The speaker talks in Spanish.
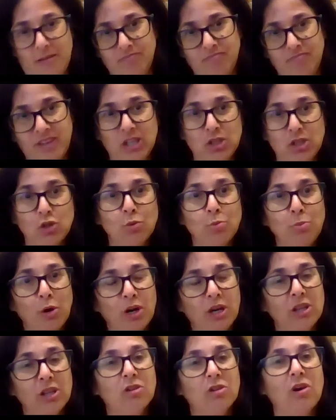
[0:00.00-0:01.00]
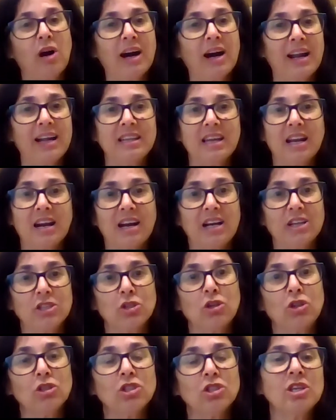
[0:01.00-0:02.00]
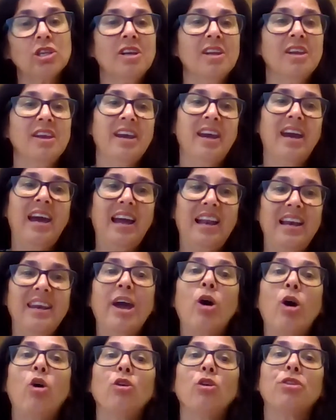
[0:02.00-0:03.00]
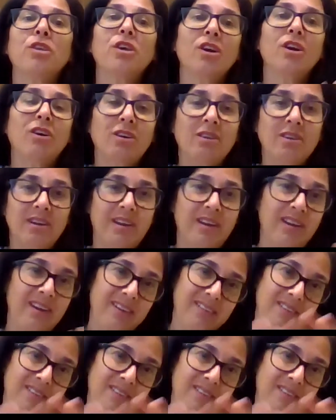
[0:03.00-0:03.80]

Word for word: Eso es un poquito a grandes rasgos el negocio, ¿eh?